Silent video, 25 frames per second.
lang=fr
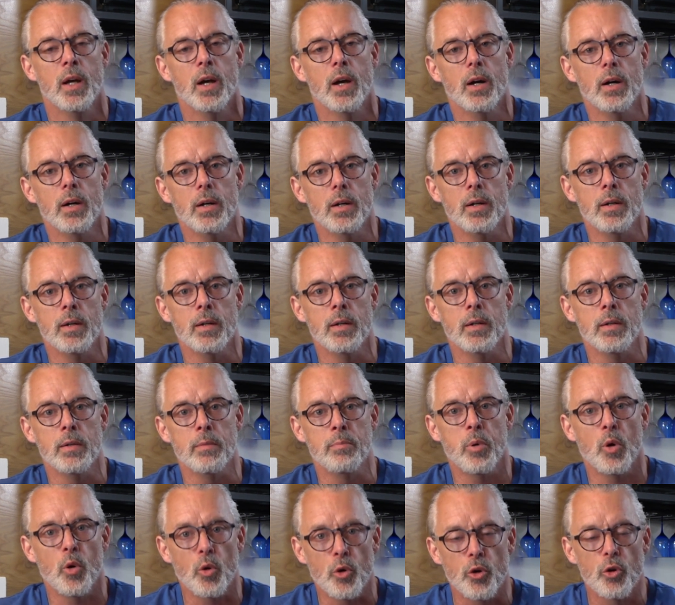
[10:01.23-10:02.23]
Euh,
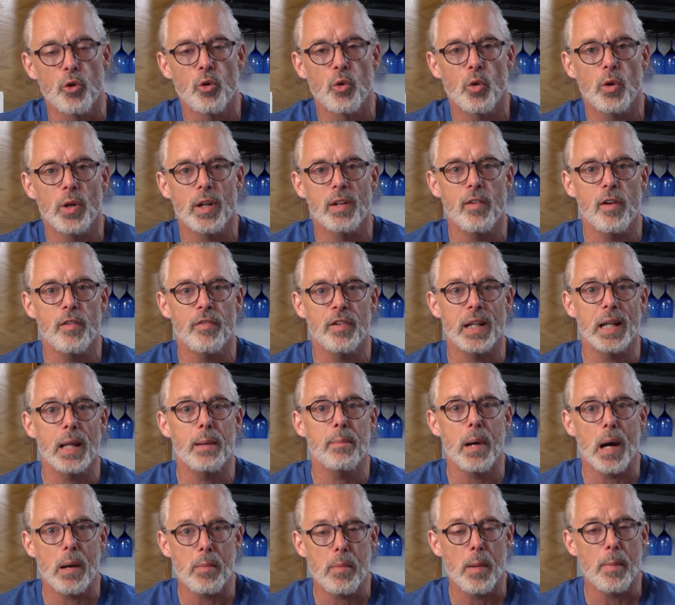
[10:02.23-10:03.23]
Procure, on avait fait de la
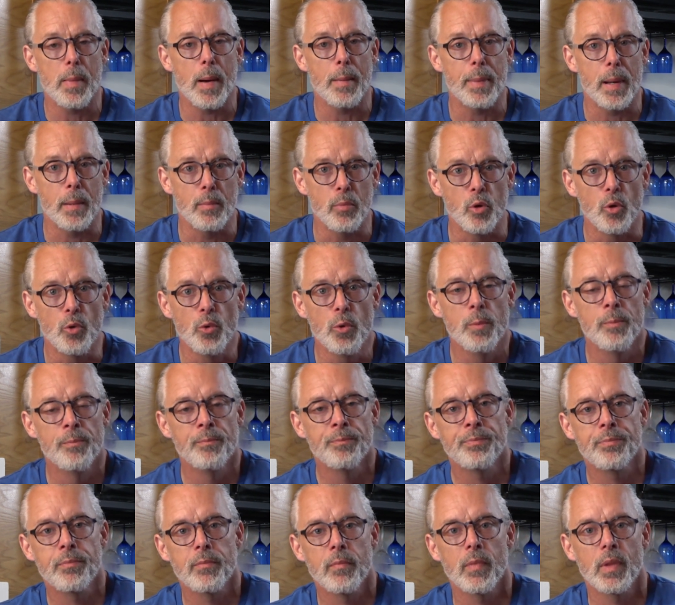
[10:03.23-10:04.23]
barbe à papa bleu.
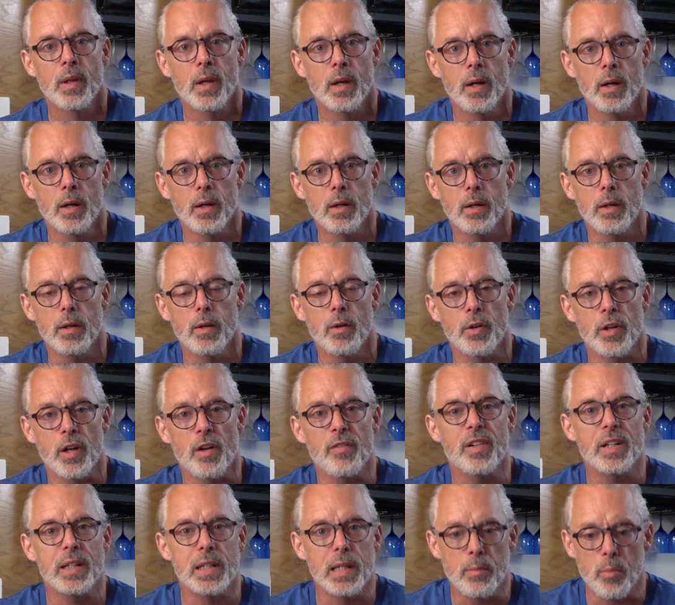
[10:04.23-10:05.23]
Euh, on a
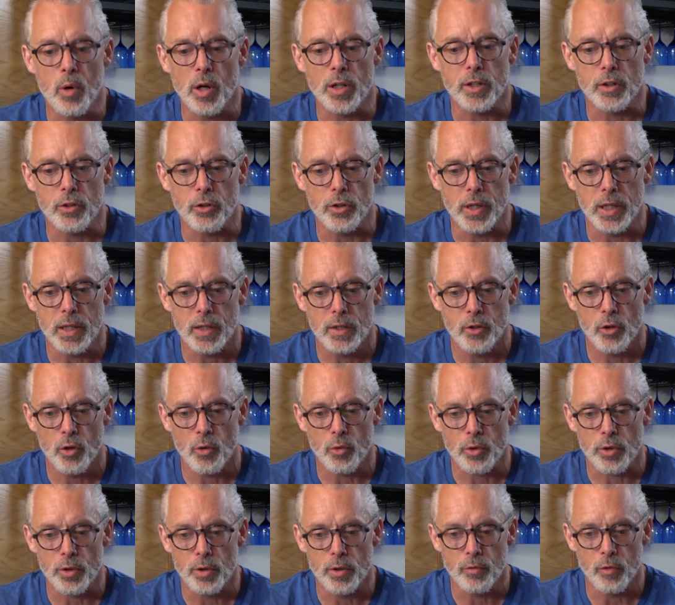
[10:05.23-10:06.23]
fait des boîtes à Noël.
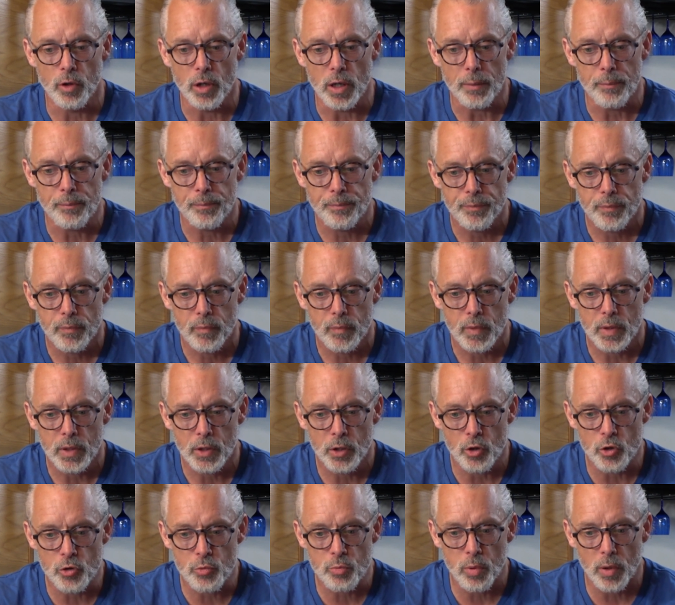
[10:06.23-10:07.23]
Donc voilà.
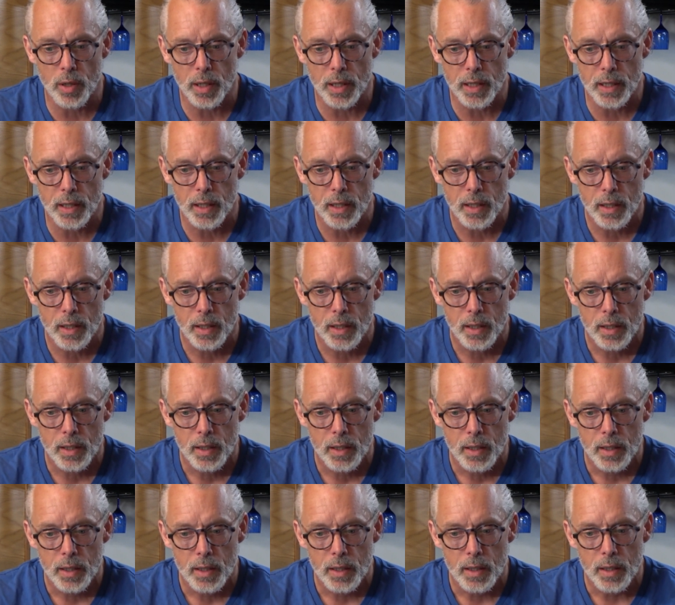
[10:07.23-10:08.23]
Non, je pourrais
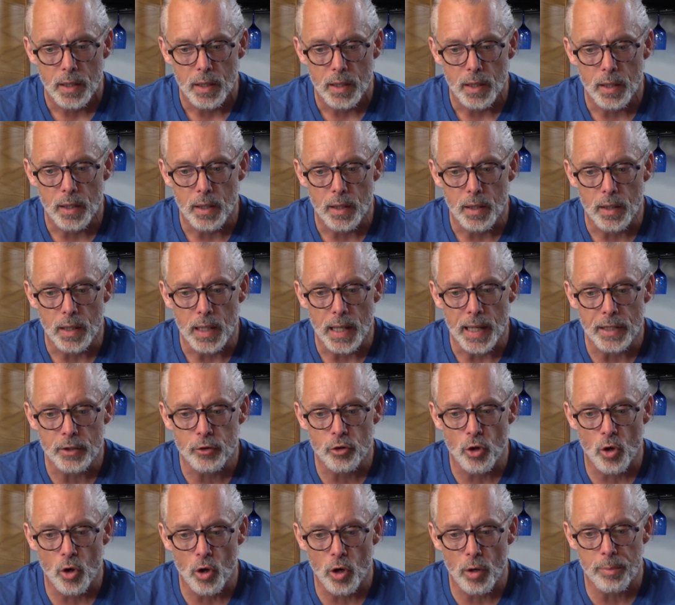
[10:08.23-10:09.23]
être
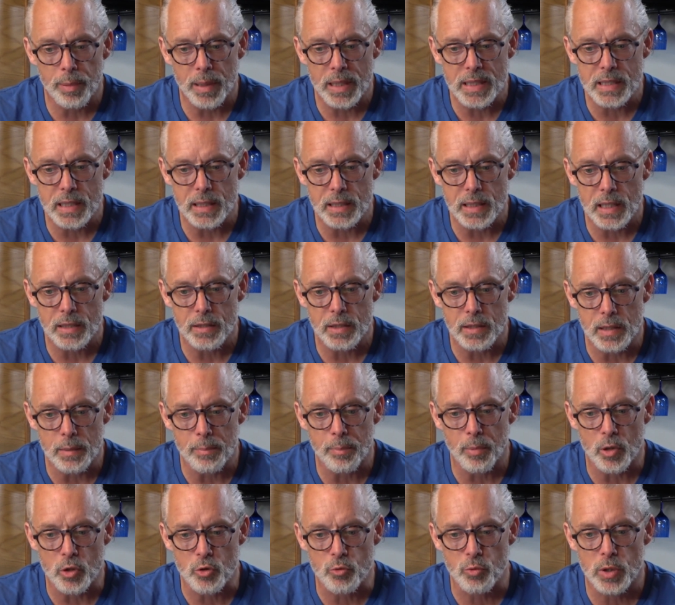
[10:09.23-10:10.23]
ton représentant de tes
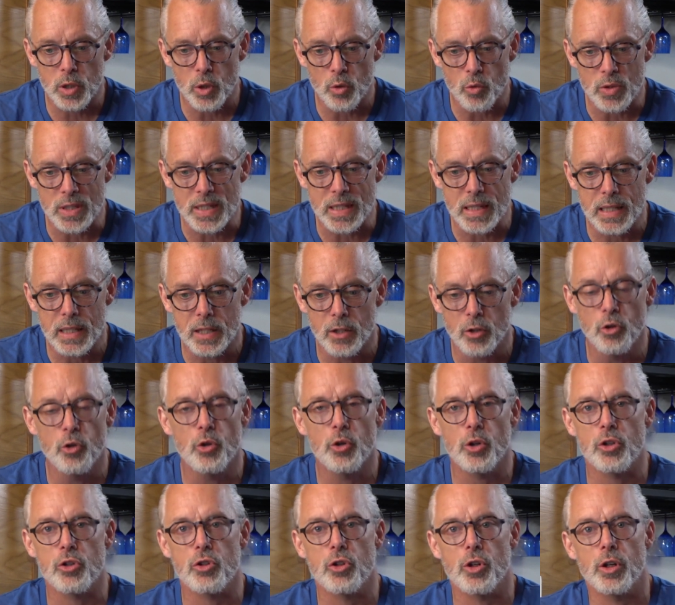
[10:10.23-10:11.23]
produits aux îles,
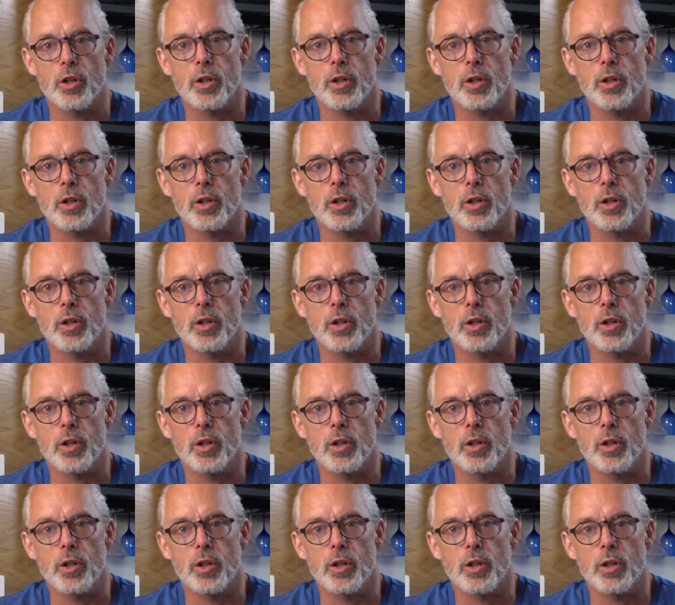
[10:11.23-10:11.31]
Luc